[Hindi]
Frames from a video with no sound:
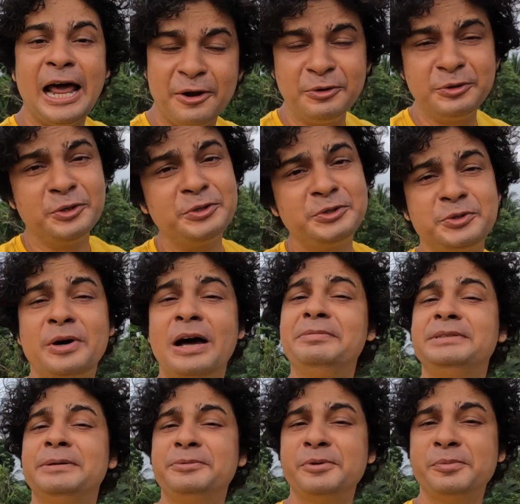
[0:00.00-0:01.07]
हेलो दोस्तों
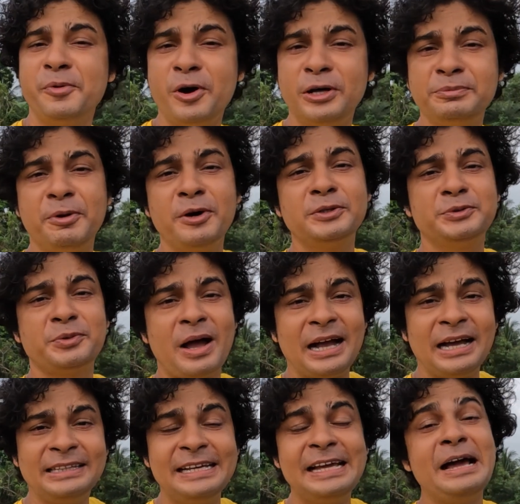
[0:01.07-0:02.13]
आप सबको बहुत बहुत
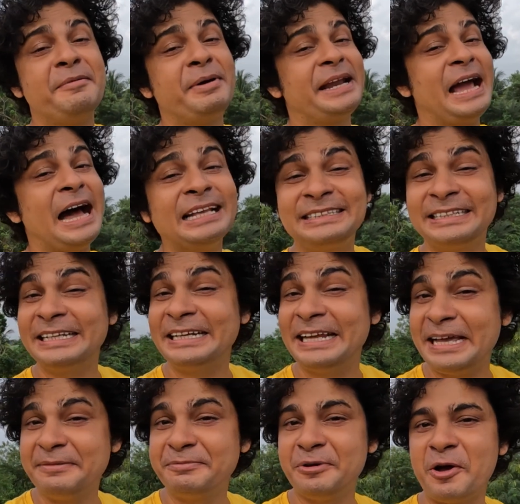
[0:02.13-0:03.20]
स्वागत है हमारे आज के
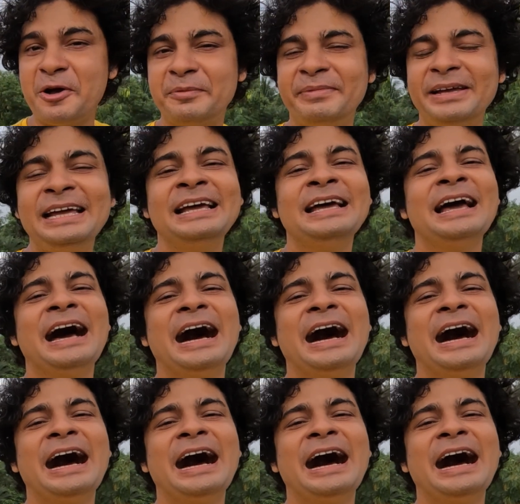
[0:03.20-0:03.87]
नए ब्लॉग में